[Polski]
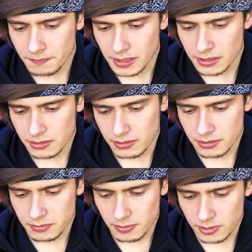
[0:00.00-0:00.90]

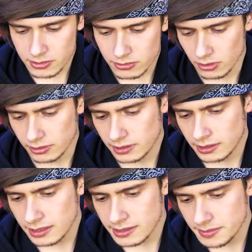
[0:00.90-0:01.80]
i, i po prostu, o, tak
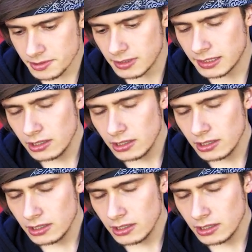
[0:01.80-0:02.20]
jak teraz na przykład,